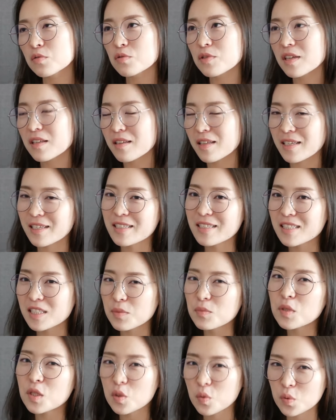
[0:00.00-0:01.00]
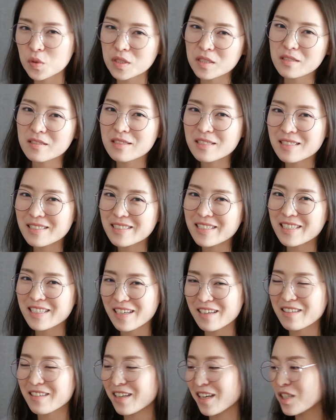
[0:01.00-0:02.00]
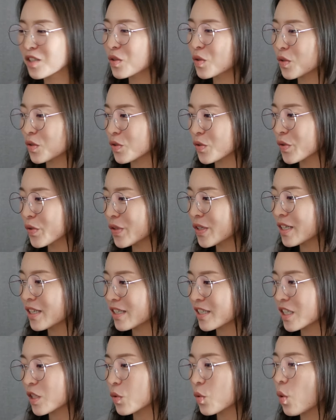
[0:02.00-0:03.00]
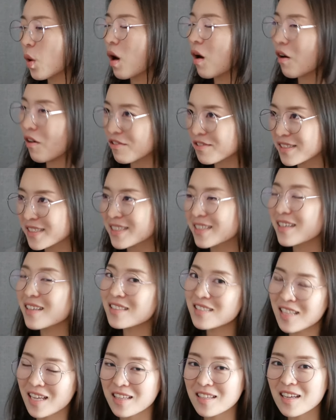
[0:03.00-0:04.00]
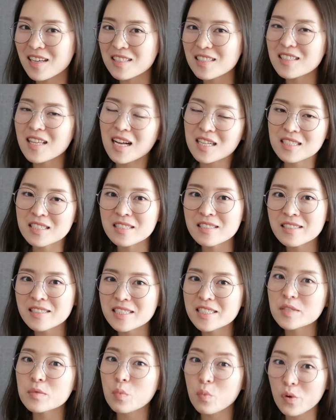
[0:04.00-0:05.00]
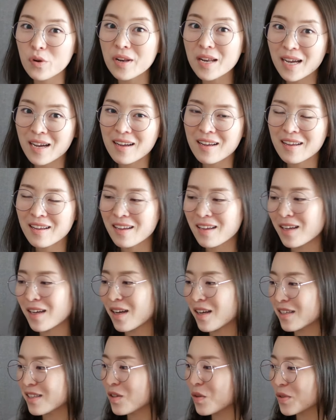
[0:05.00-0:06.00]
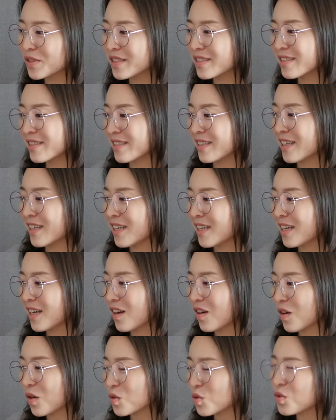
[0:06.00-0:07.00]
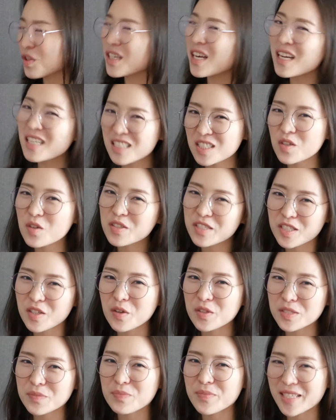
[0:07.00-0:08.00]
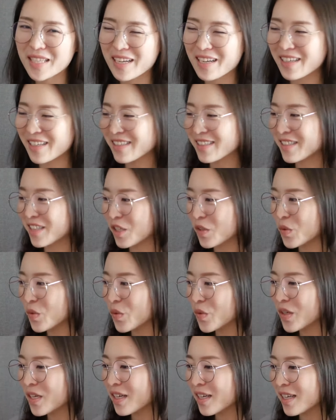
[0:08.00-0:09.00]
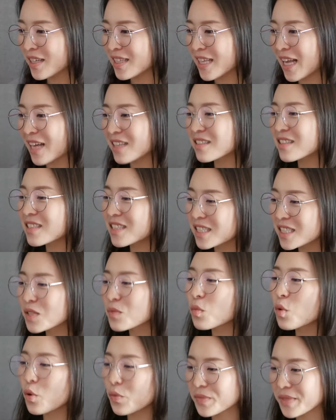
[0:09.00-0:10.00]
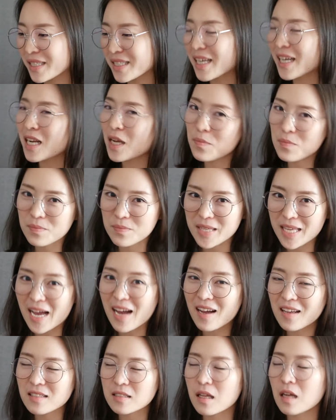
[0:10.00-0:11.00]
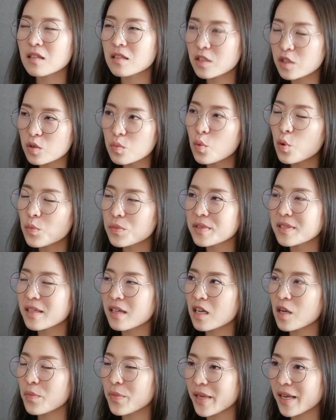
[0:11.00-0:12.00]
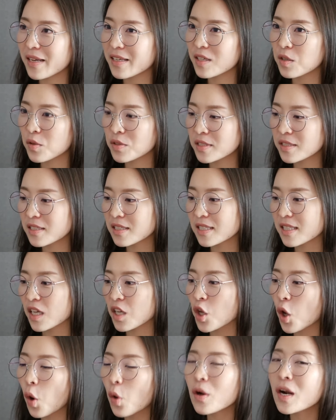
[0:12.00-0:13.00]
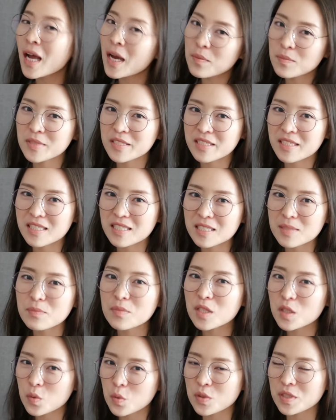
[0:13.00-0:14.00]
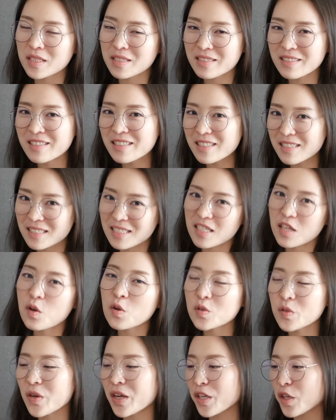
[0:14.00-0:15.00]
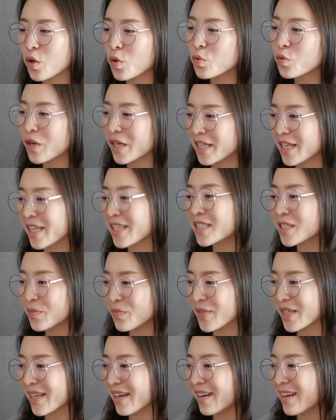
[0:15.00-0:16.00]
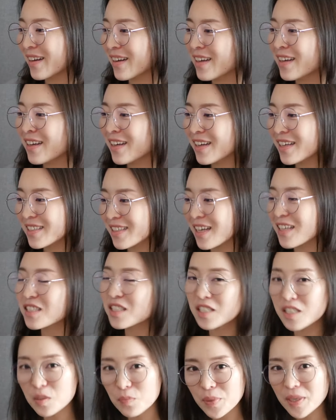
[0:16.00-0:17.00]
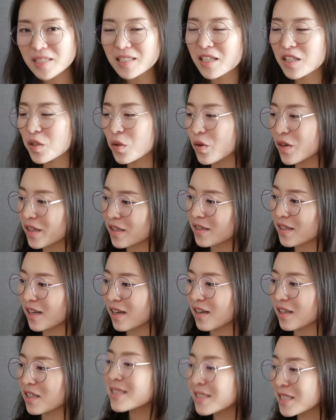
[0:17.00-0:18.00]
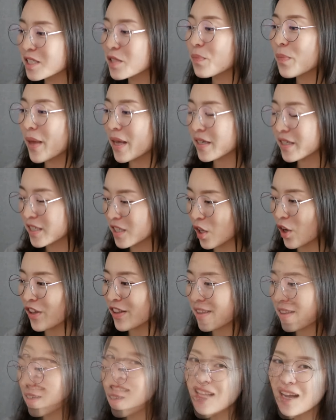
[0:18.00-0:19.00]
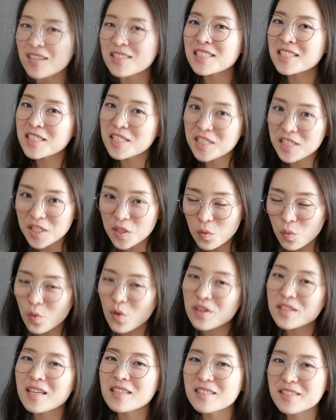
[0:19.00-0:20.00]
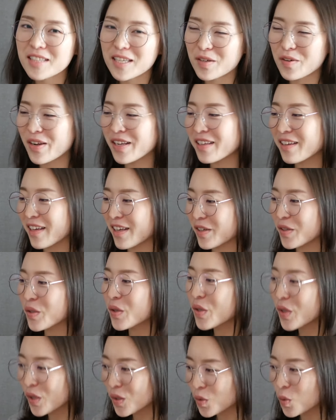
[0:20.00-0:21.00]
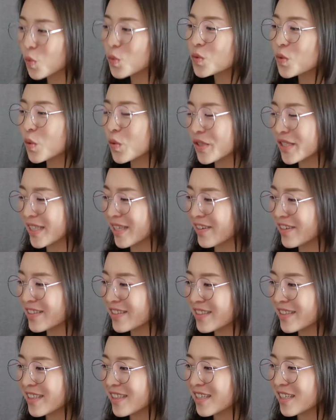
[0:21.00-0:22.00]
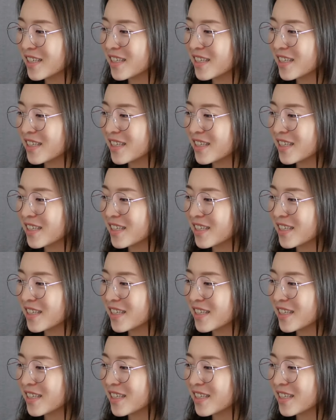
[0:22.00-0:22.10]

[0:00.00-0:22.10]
키우게 된 심리도식을 이제 이야기를 하는 거죠. 그리고 언제 재난이 닥칠지 몰라, 이것은 취약성의 덫입니다. 그리고 나는 쓸모없는 사람이야, 이것은 이제 결함의 심리 도식을 이제 형성한 경우가 되겠습니다. 난 실패자인 것 같아, 실패의 덫, 당신이 원하는 대로 할게요, 종속의 덫,